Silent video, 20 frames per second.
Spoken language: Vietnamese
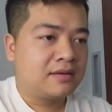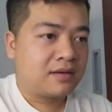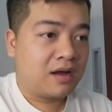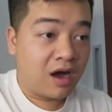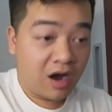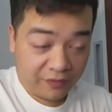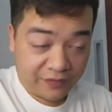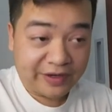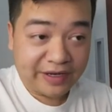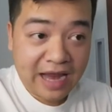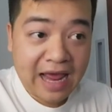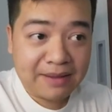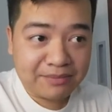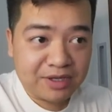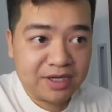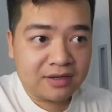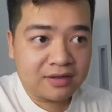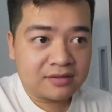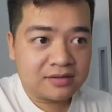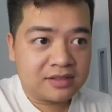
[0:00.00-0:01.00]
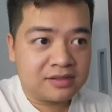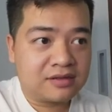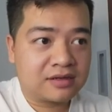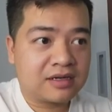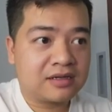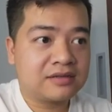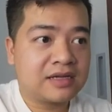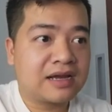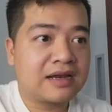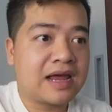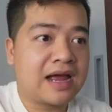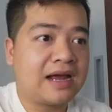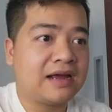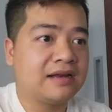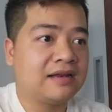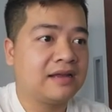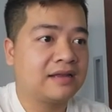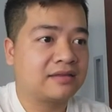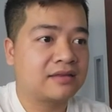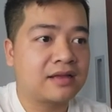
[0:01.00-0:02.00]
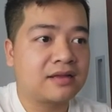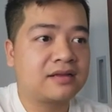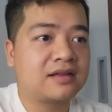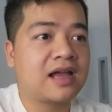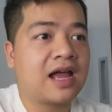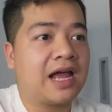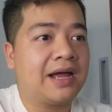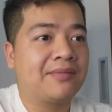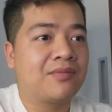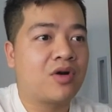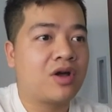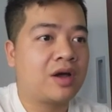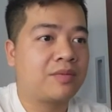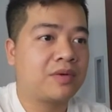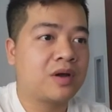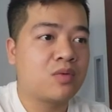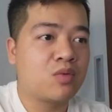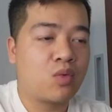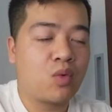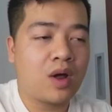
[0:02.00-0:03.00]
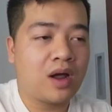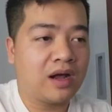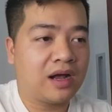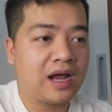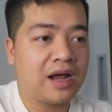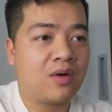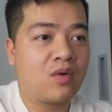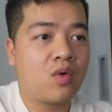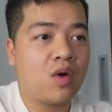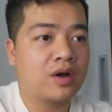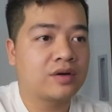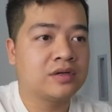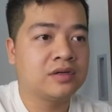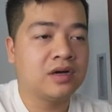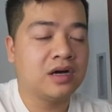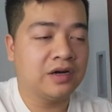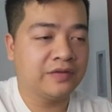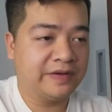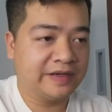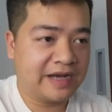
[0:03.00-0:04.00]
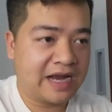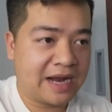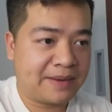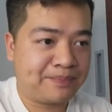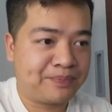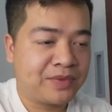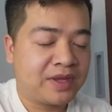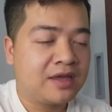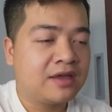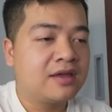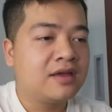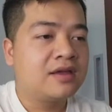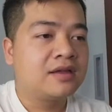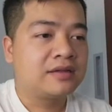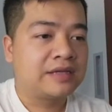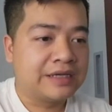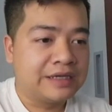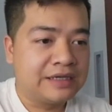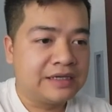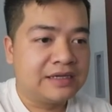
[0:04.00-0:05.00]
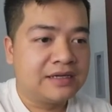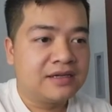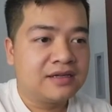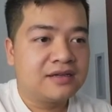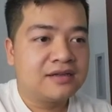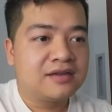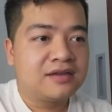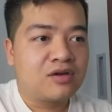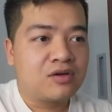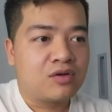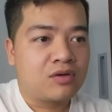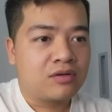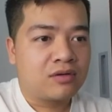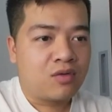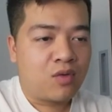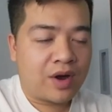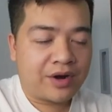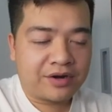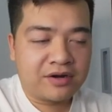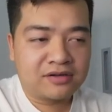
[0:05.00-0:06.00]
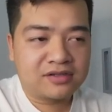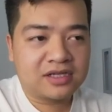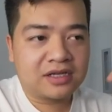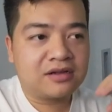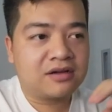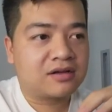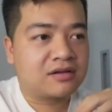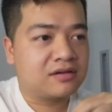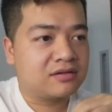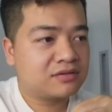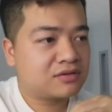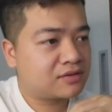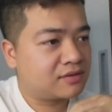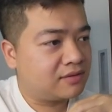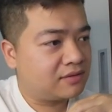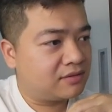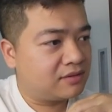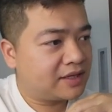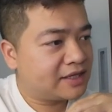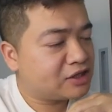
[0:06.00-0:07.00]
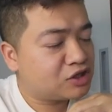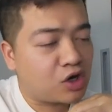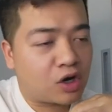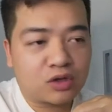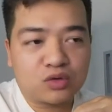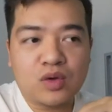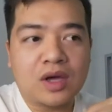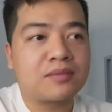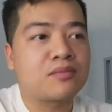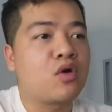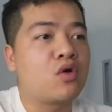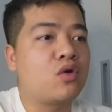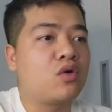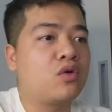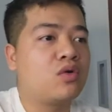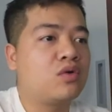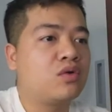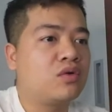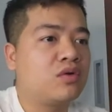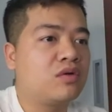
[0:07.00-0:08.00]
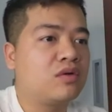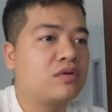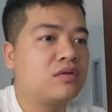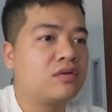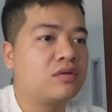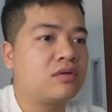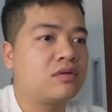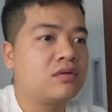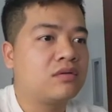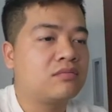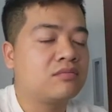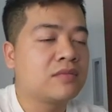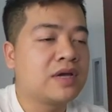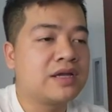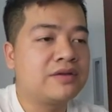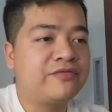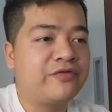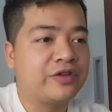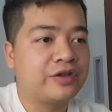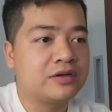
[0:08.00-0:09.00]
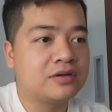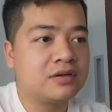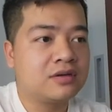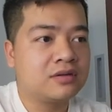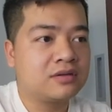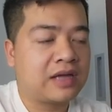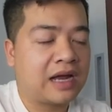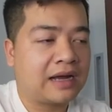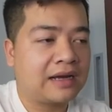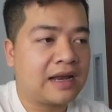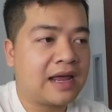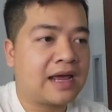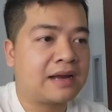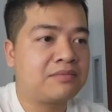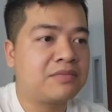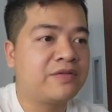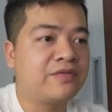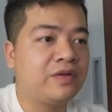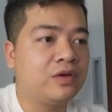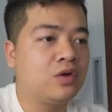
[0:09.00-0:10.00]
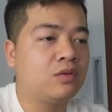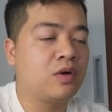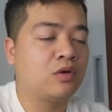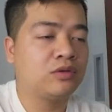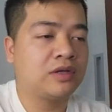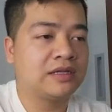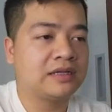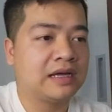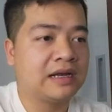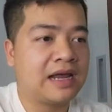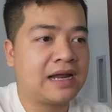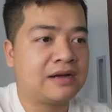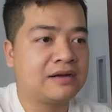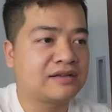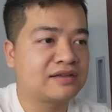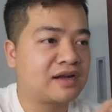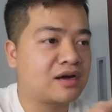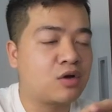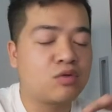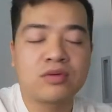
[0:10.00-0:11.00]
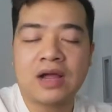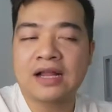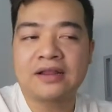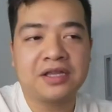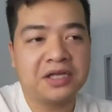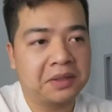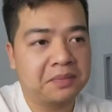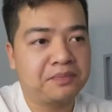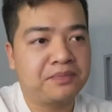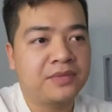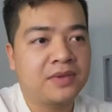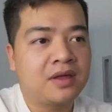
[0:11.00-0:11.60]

Ở Việt Nam nhé, xin được nhắc lại là tất cả mọi hợp đồng quảng cáo của Hoàng Đức ở Việt Nam thì Hoàng Đức sẽ được lĩnh chọn toàn bộ bên phía Thái Lan, bên phía đội bóng tại Thái Lan người ta không can thiệp.